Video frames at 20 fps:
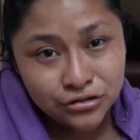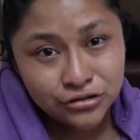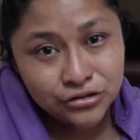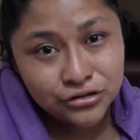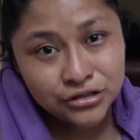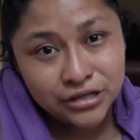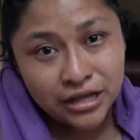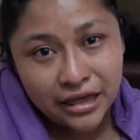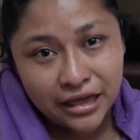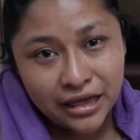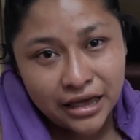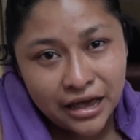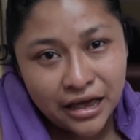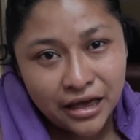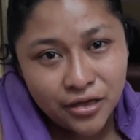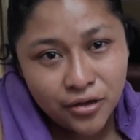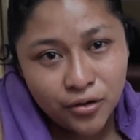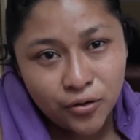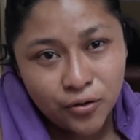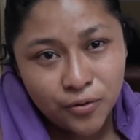nos ha
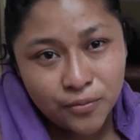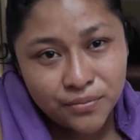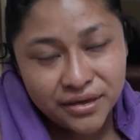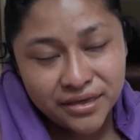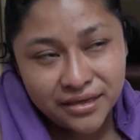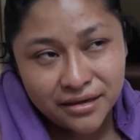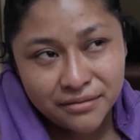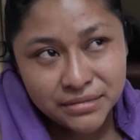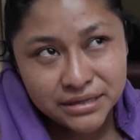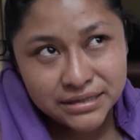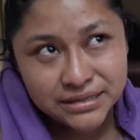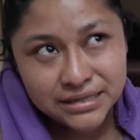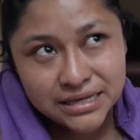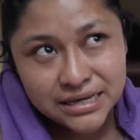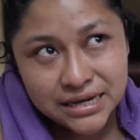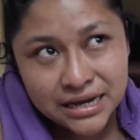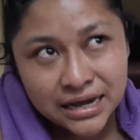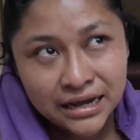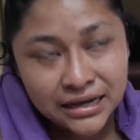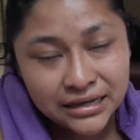dejado con vida a mis
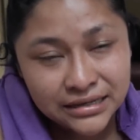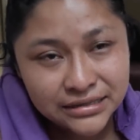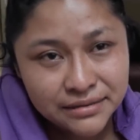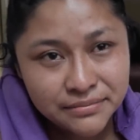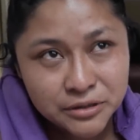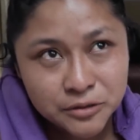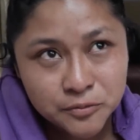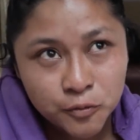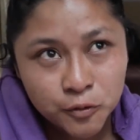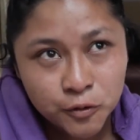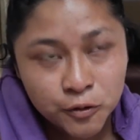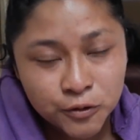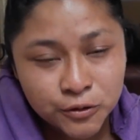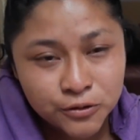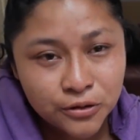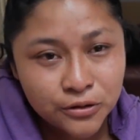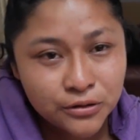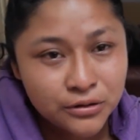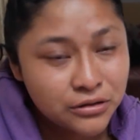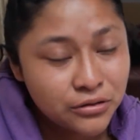hijas, a mi
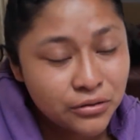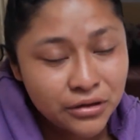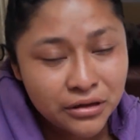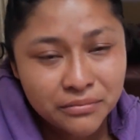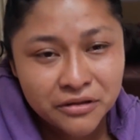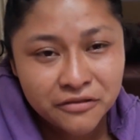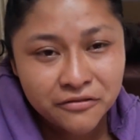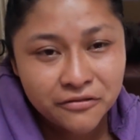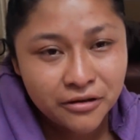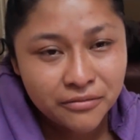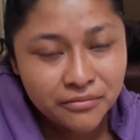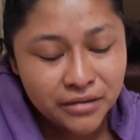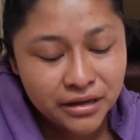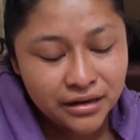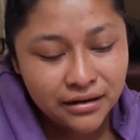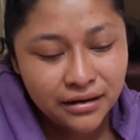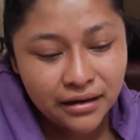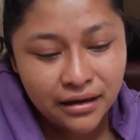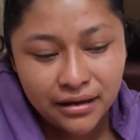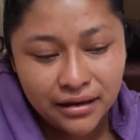esposo, a toda mi
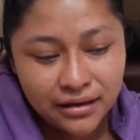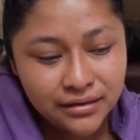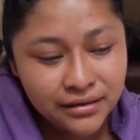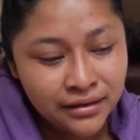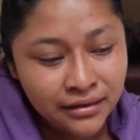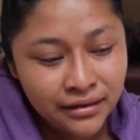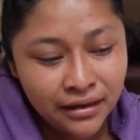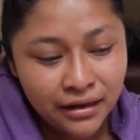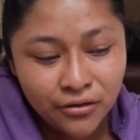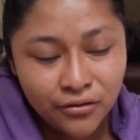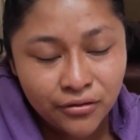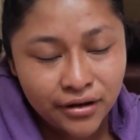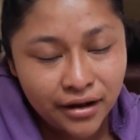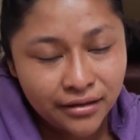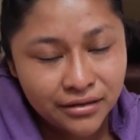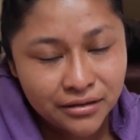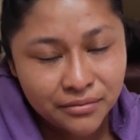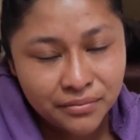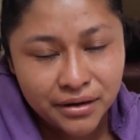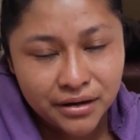familia, Él tiene algo
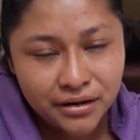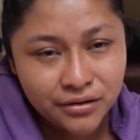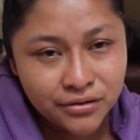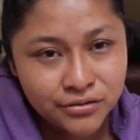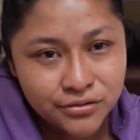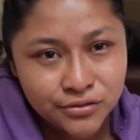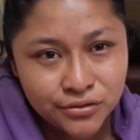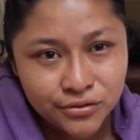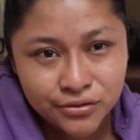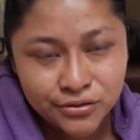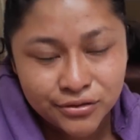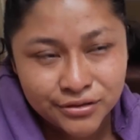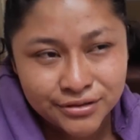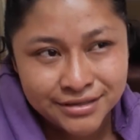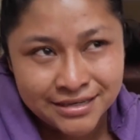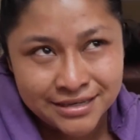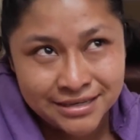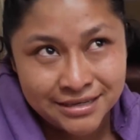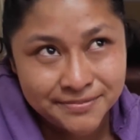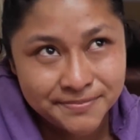grande para nosotros.
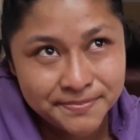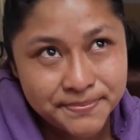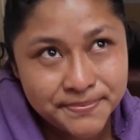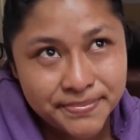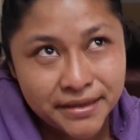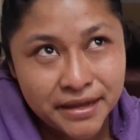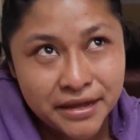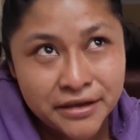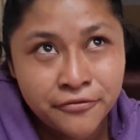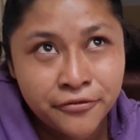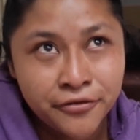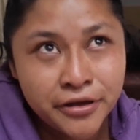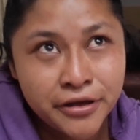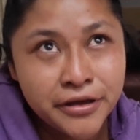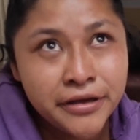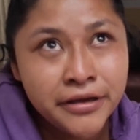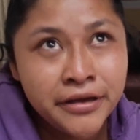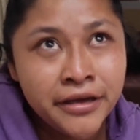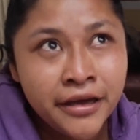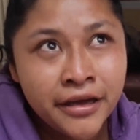Y, y
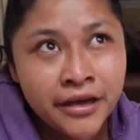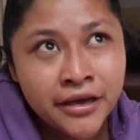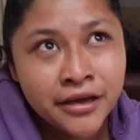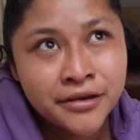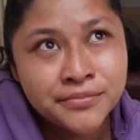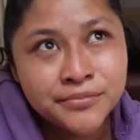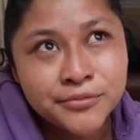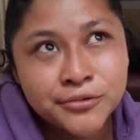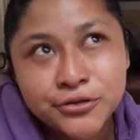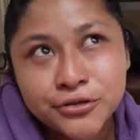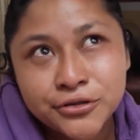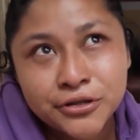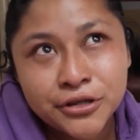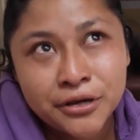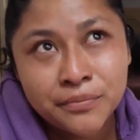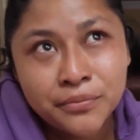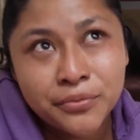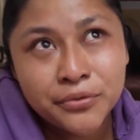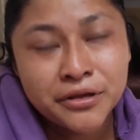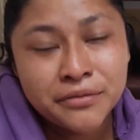fui mucho
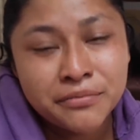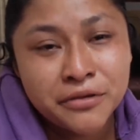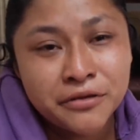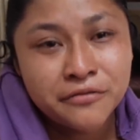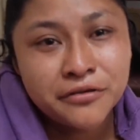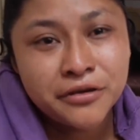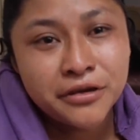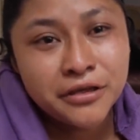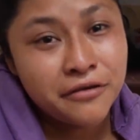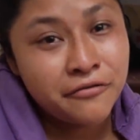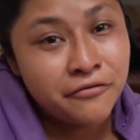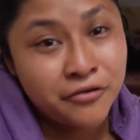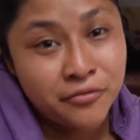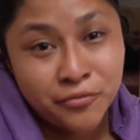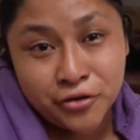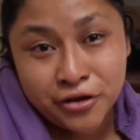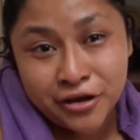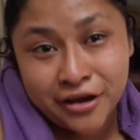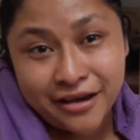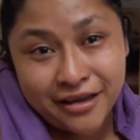tiempo de mi vida, fui
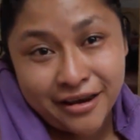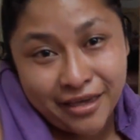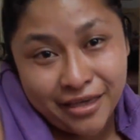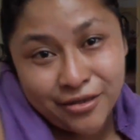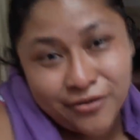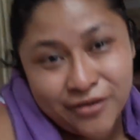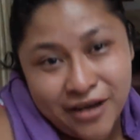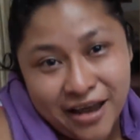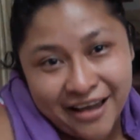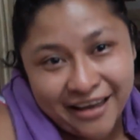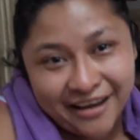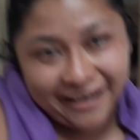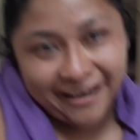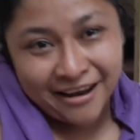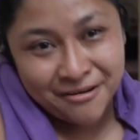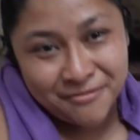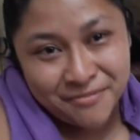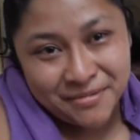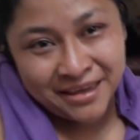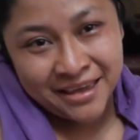muy incrédula,
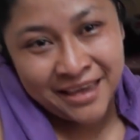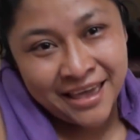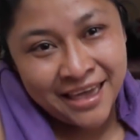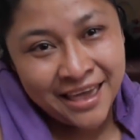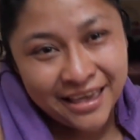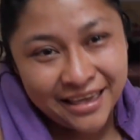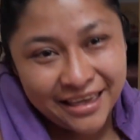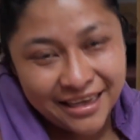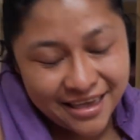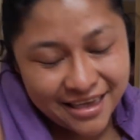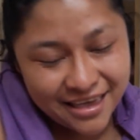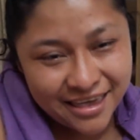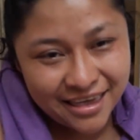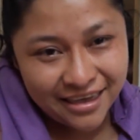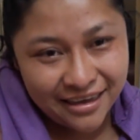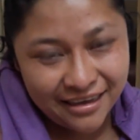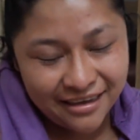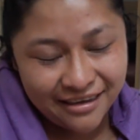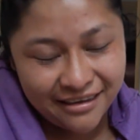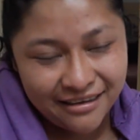créanme.
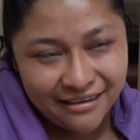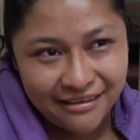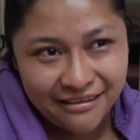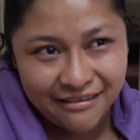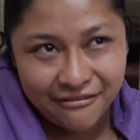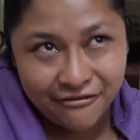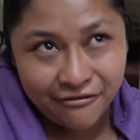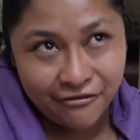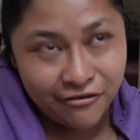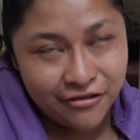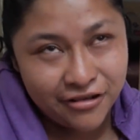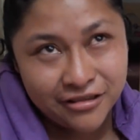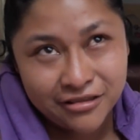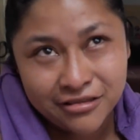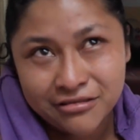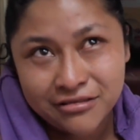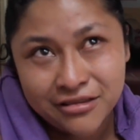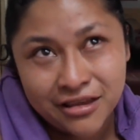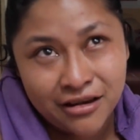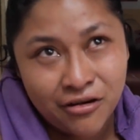Eh,
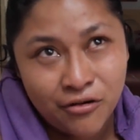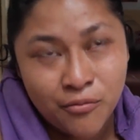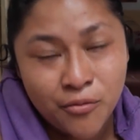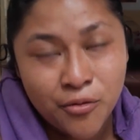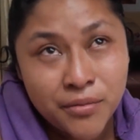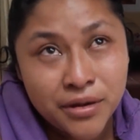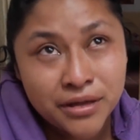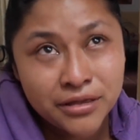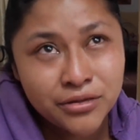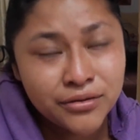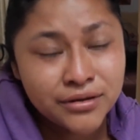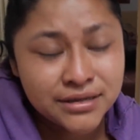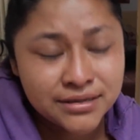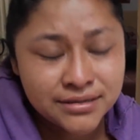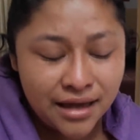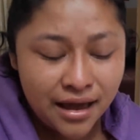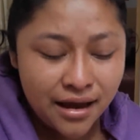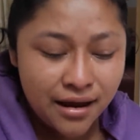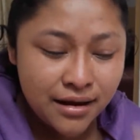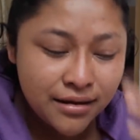llegó un momento
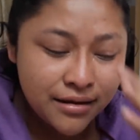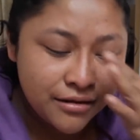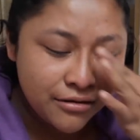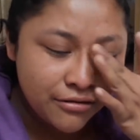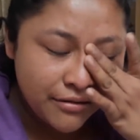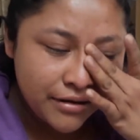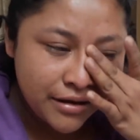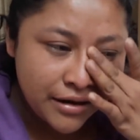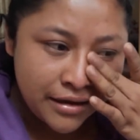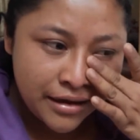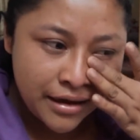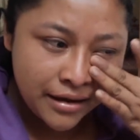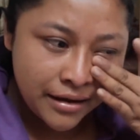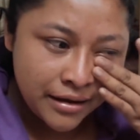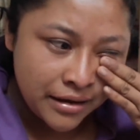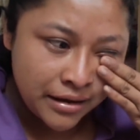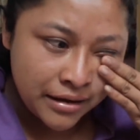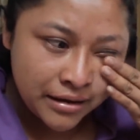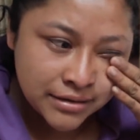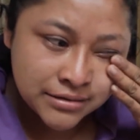quizá en el que no creía
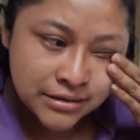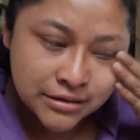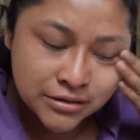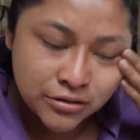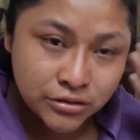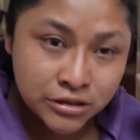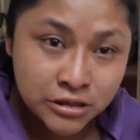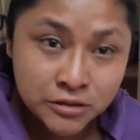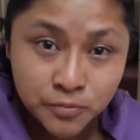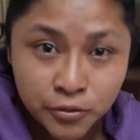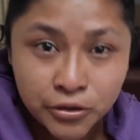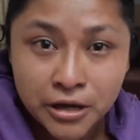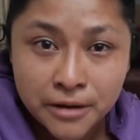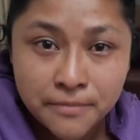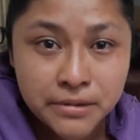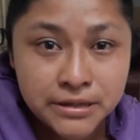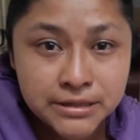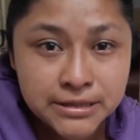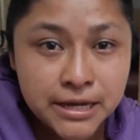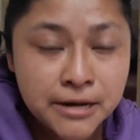que estas cosas podían
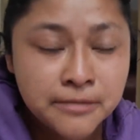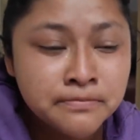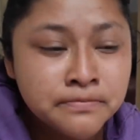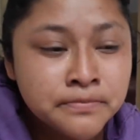pasar,